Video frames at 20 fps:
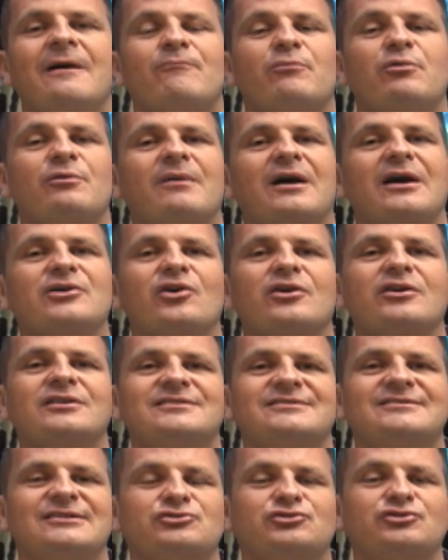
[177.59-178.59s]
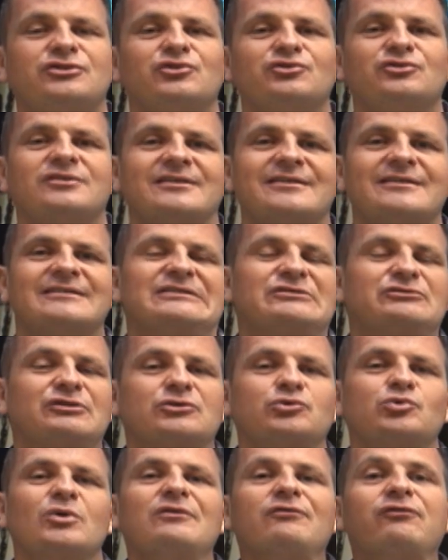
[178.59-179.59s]
por maior que seja o teu trânsito, a
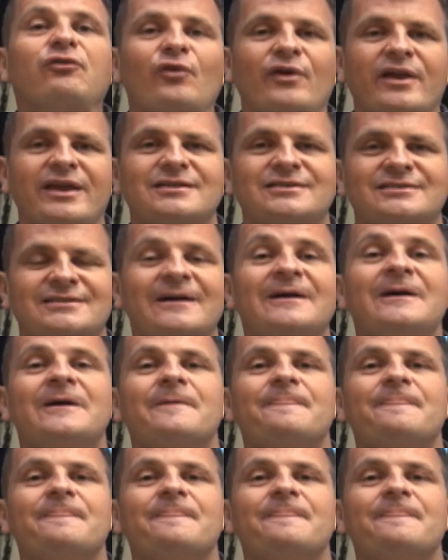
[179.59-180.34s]
tua influência,